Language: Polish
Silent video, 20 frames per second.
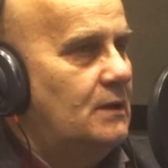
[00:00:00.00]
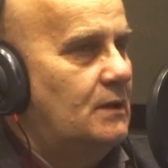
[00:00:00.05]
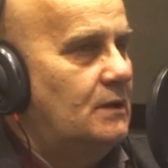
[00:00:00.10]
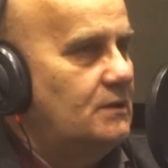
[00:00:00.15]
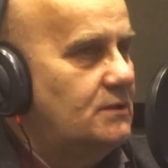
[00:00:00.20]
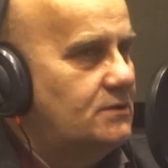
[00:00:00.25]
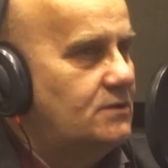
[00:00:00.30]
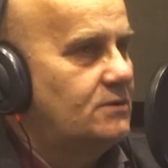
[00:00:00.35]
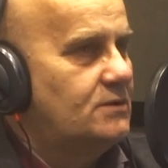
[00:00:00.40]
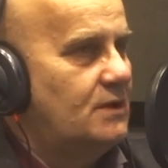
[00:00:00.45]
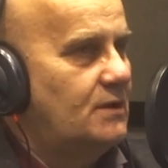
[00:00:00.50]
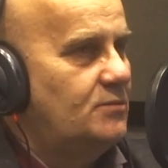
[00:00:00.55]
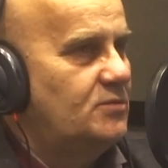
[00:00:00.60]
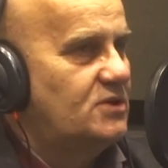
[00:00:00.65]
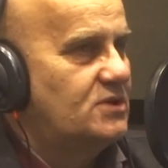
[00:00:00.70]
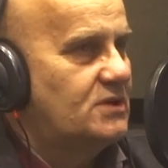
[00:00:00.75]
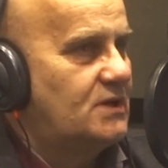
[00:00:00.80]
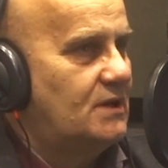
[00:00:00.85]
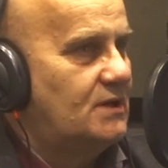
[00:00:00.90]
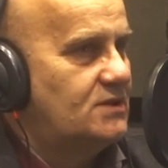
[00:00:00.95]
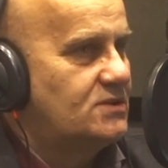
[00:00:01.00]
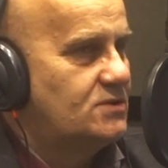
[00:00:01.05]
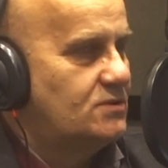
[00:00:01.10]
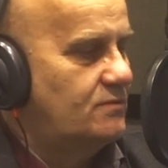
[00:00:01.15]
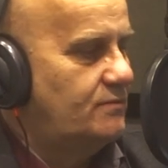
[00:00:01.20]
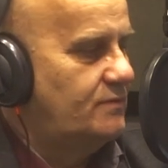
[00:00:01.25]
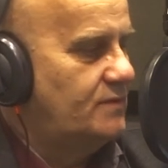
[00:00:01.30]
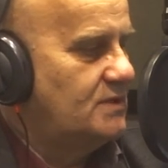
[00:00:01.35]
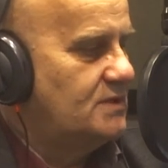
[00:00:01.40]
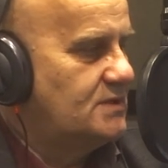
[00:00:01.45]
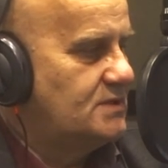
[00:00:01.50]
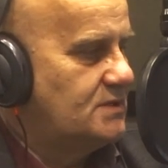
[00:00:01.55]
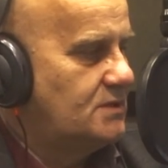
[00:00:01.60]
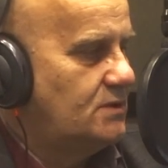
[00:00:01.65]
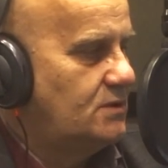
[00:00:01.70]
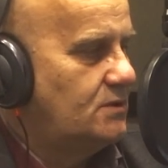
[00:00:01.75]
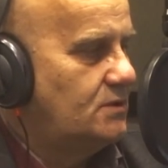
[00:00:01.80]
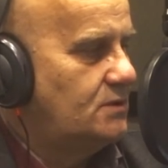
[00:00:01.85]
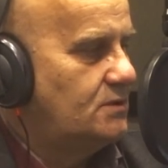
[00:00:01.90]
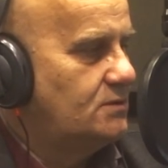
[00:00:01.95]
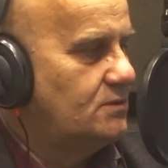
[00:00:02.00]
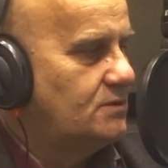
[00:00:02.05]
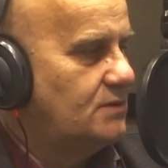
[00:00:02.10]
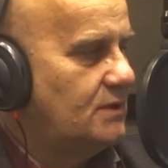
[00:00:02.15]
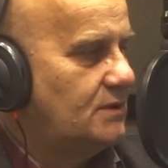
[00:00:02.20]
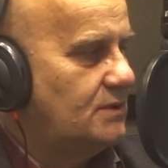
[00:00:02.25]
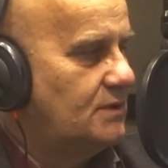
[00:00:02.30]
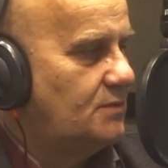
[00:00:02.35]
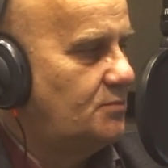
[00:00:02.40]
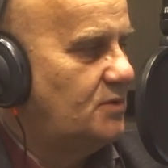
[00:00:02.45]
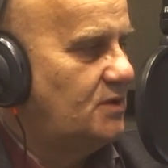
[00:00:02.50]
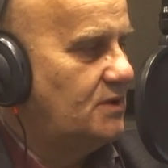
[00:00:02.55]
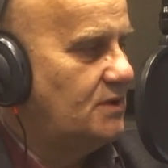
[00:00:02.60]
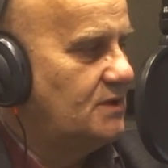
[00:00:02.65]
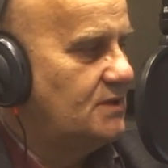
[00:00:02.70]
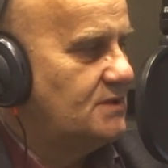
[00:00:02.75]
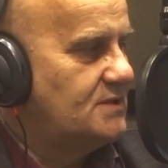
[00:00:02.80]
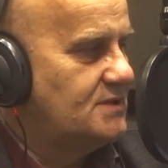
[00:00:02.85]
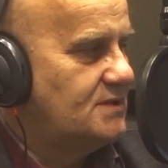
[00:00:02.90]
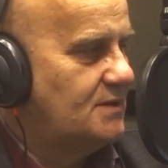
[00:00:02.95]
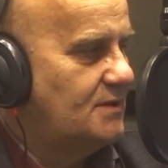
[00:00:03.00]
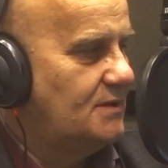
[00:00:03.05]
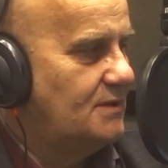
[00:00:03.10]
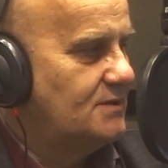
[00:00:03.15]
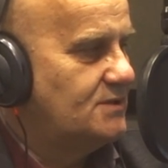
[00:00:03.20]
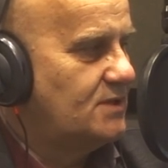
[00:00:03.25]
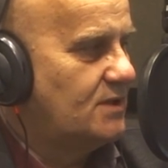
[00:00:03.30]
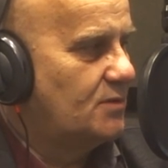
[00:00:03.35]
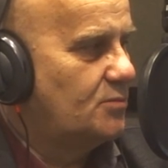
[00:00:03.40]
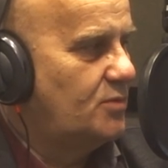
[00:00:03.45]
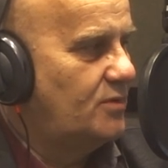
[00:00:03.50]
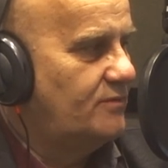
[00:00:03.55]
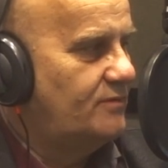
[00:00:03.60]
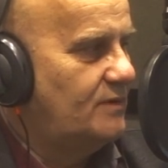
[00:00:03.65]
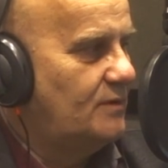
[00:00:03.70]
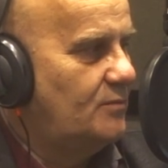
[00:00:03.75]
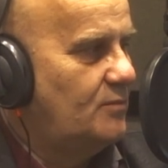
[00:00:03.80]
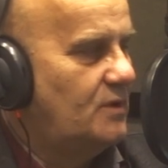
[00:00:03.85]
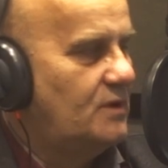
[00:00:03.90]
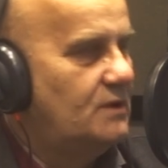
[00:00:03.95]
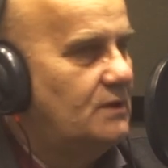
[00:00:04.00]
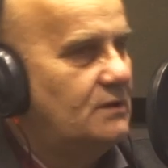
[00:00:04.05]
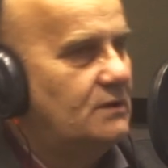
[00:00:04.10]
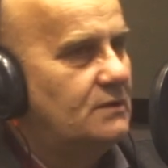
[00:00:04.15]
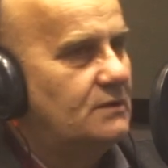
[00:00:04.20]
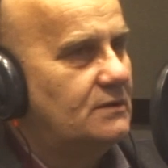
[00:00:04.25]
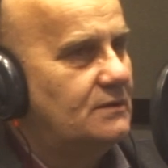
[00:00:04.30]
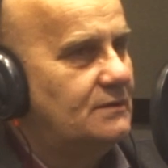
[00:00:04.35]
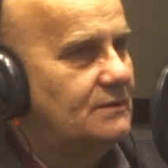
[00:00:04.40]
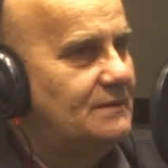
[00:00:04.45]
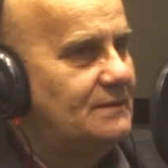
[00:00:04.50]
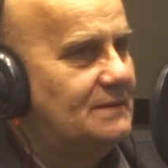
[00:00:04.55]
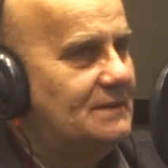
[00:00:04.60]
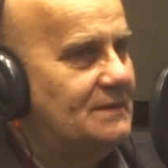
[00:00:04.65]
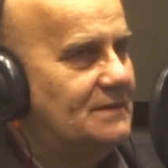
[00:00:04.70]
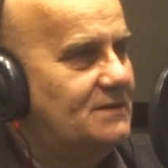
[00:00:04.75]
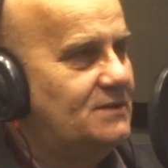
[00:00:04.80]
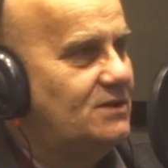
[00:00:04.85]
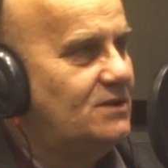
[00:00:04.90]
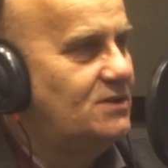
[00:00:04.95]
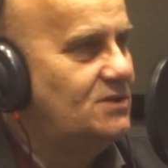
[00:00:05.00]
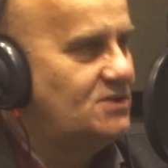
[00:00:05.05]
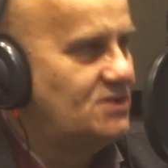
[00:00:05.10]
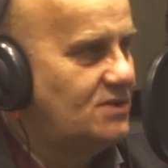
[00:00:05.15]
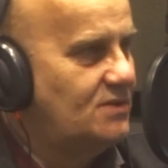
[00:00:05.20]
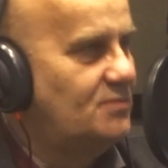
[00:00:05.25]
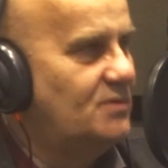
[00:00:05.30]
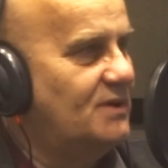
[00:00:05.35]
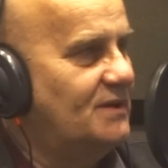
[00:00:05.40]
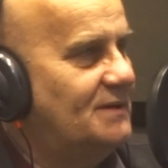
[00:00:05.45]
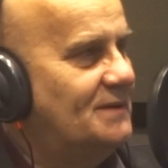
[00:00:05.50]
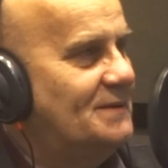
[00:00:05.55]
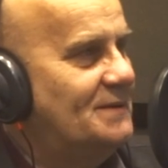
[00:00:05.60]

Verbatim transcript: ale to dla mieszkańców, więc e, tutaj tych pieniędzy, że tak powiem, e, nie liczymy.